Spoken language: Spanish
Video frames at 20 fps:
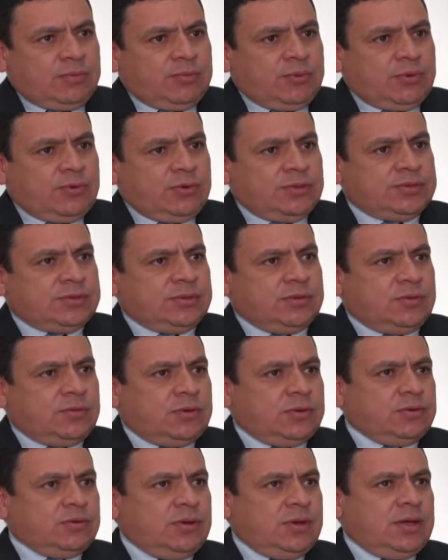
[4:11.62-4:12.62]
pero este,
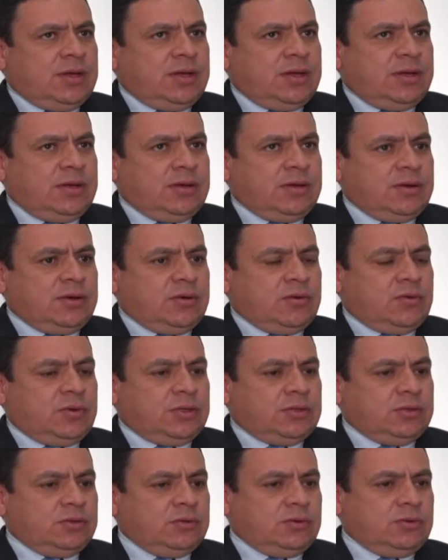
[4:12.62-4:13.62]
cuando, la,
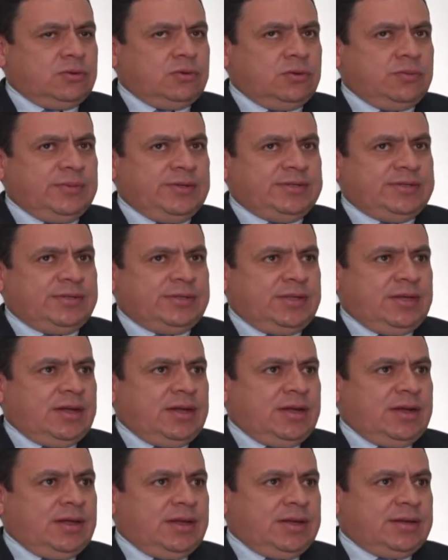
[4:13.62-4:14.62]
cuando me inserté
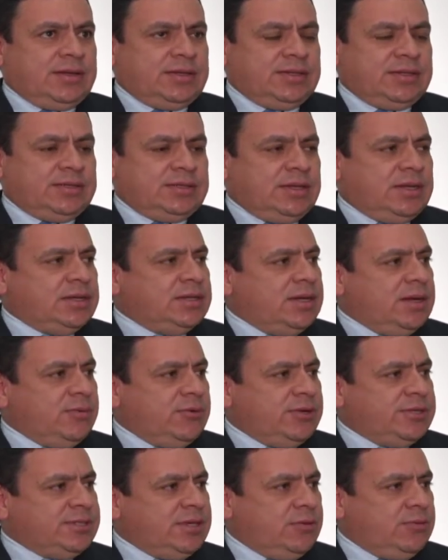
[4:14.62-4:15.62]
a, a las
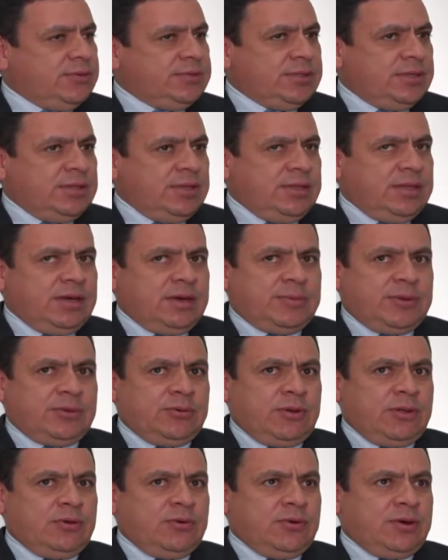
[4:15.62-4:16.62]
labores en la Universidad Técnica
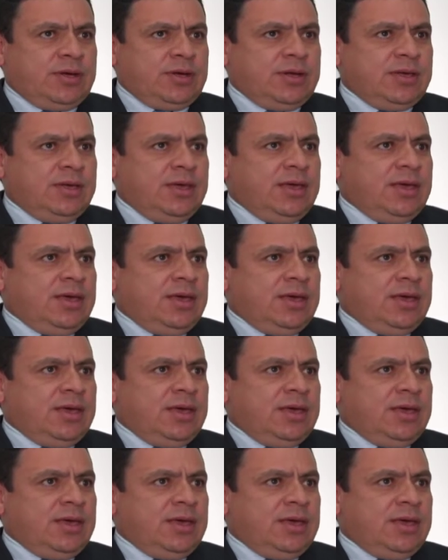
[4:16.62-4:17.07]
Particular de Loja,